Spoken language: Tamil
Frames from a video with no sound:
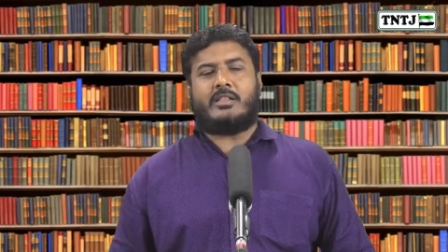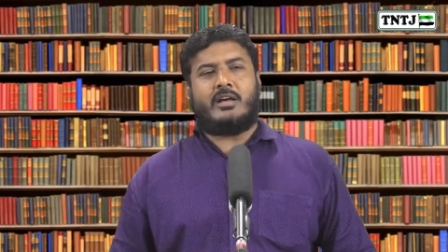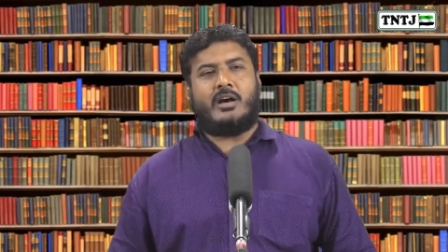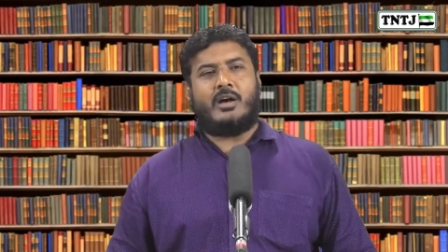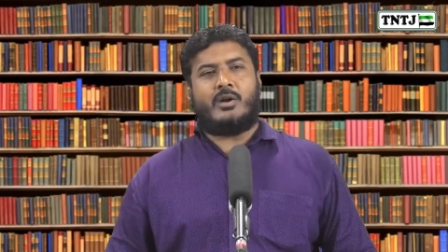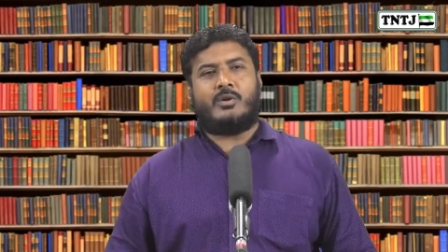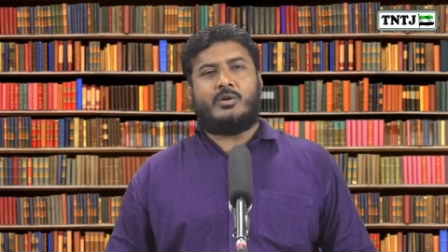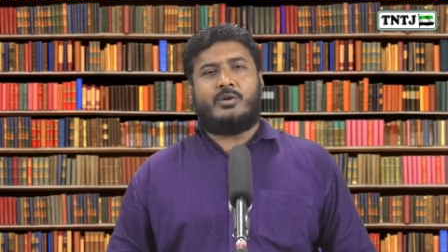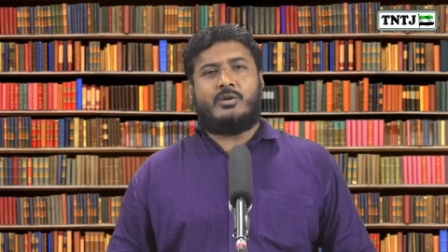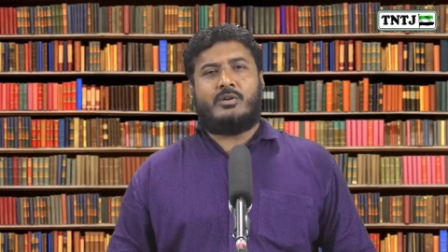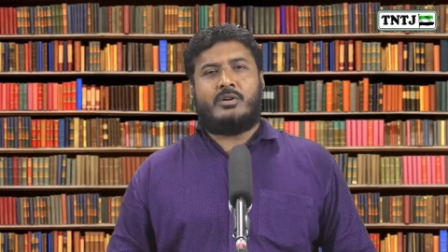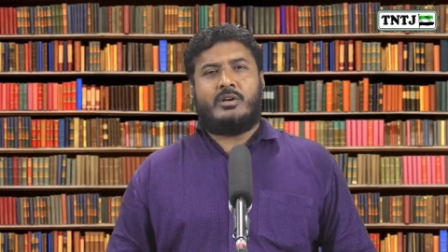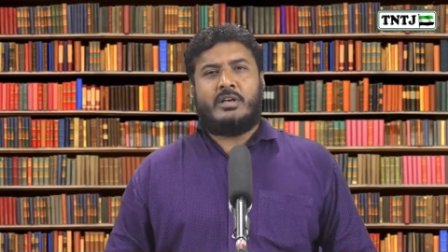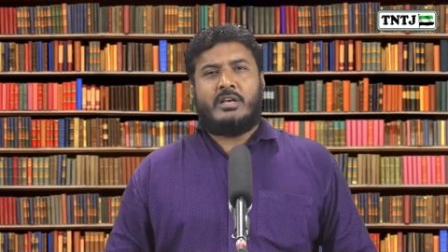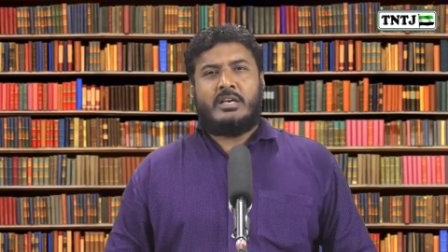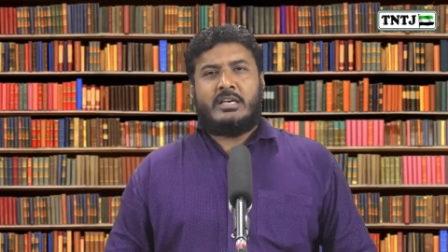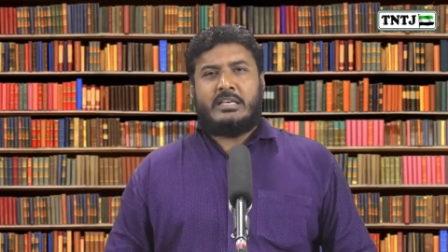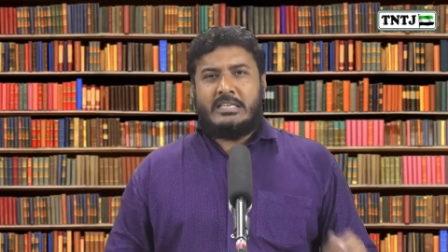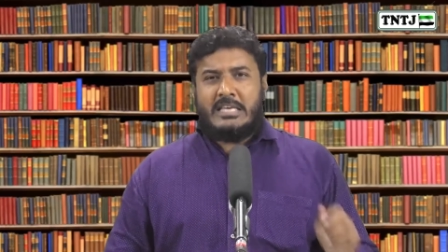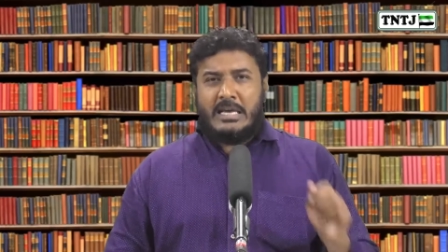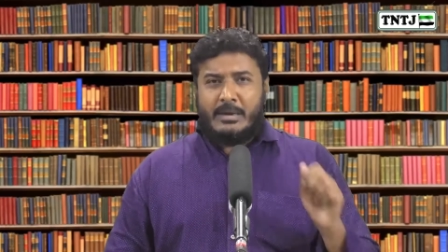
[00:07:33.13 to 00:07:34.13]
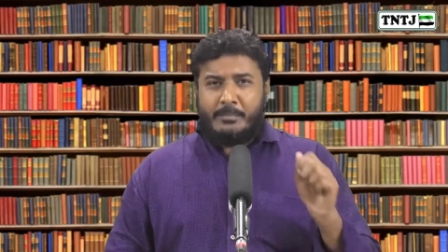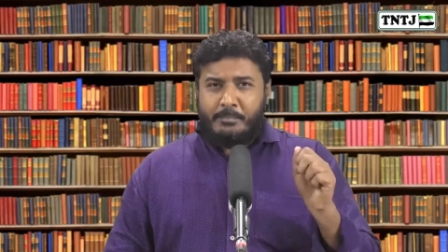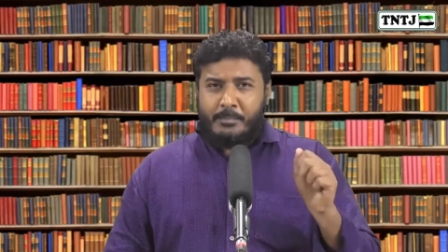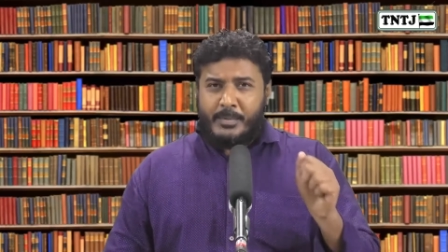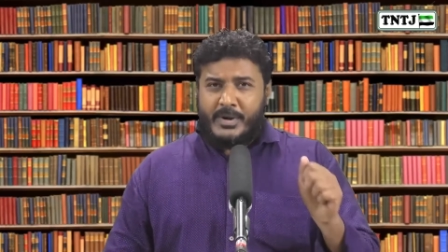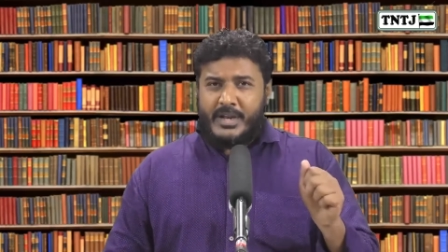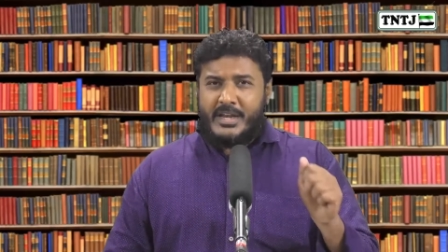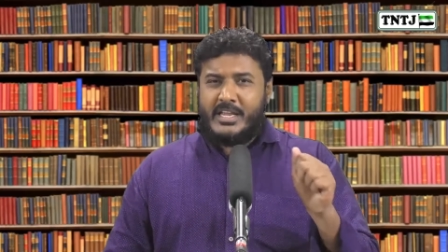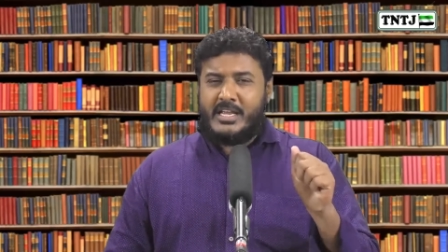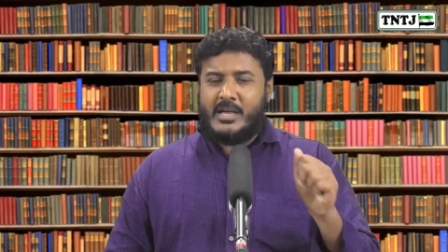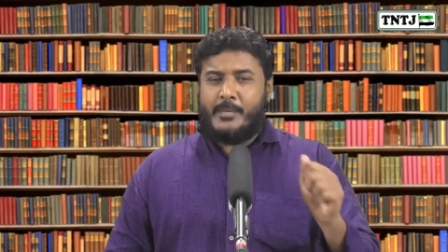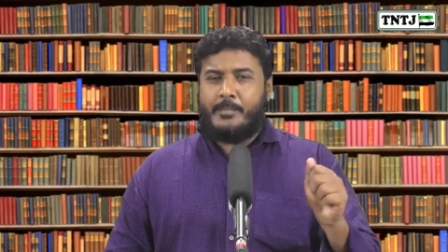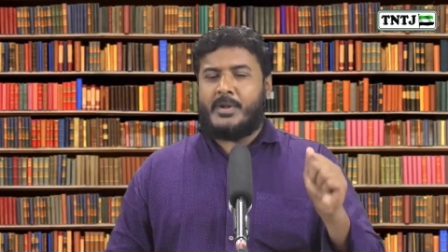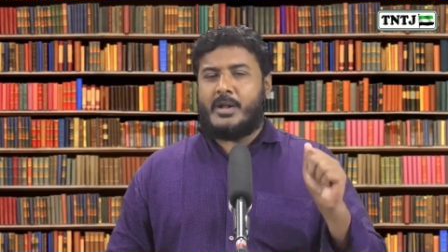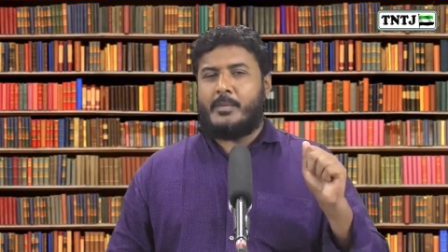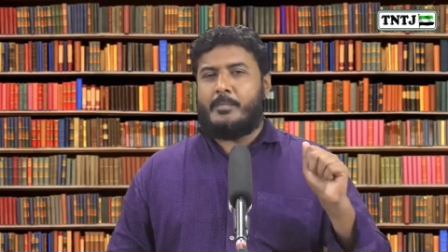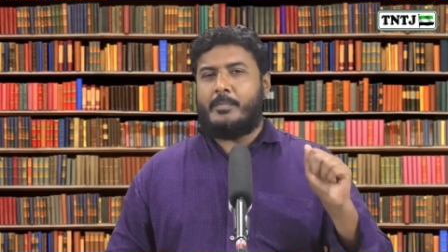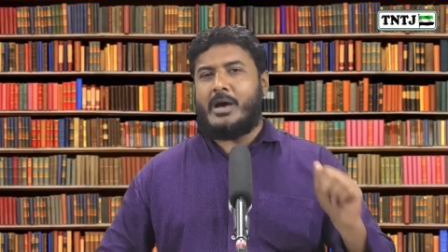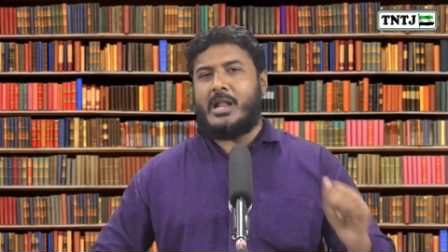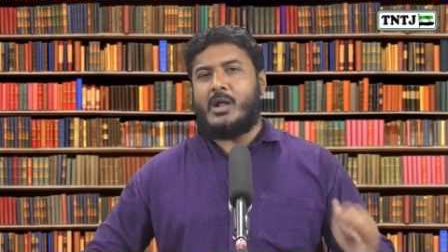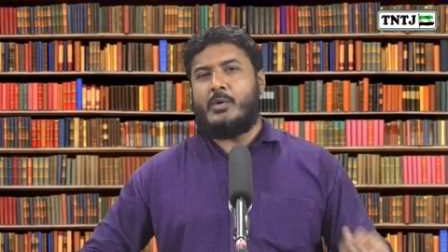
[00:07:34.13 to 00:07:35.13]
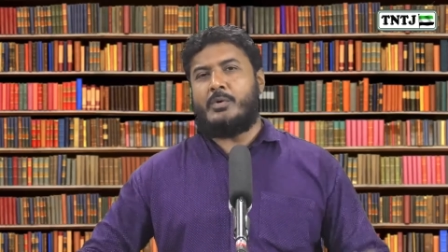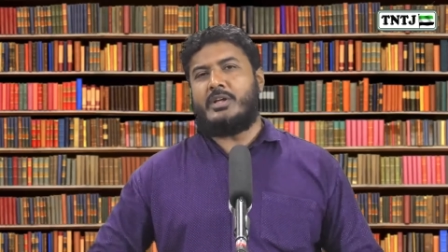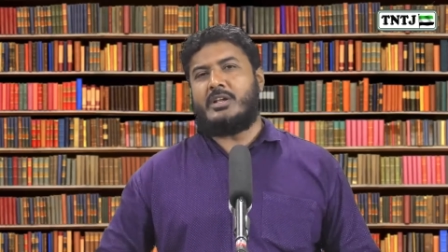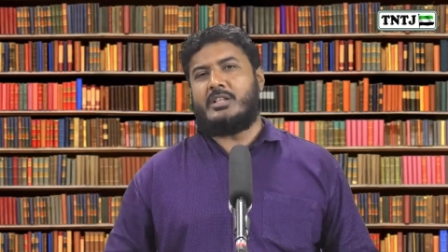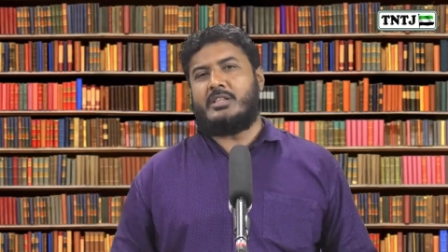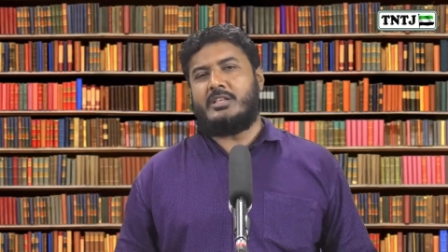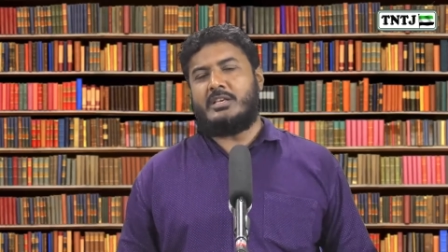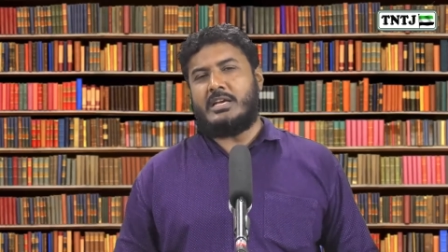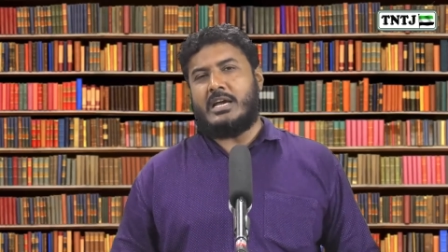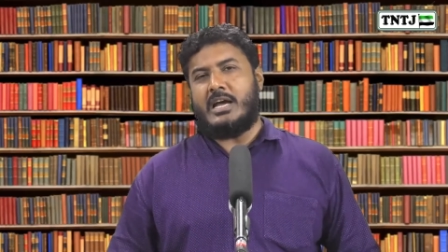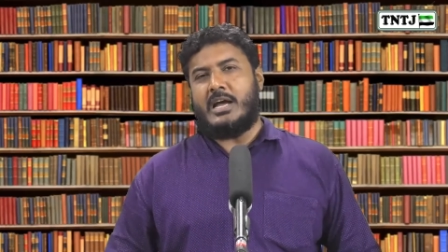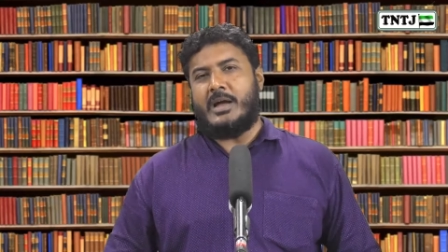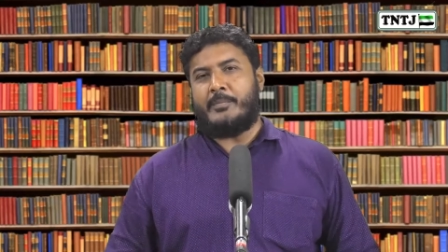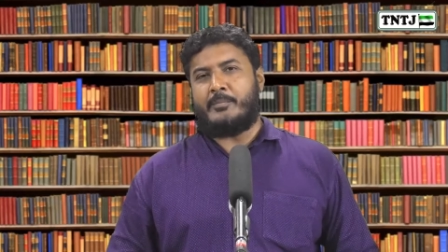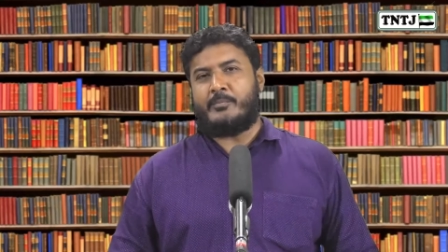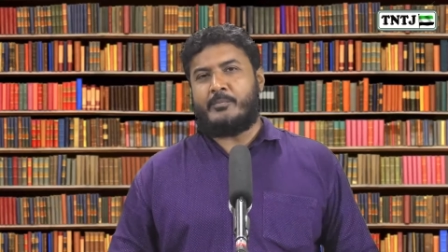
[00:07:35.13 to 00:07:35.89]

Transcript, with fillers: இருந்தாலும் எப்படி நீங்கள் பிறப்பால் உயர்ந்தீங்க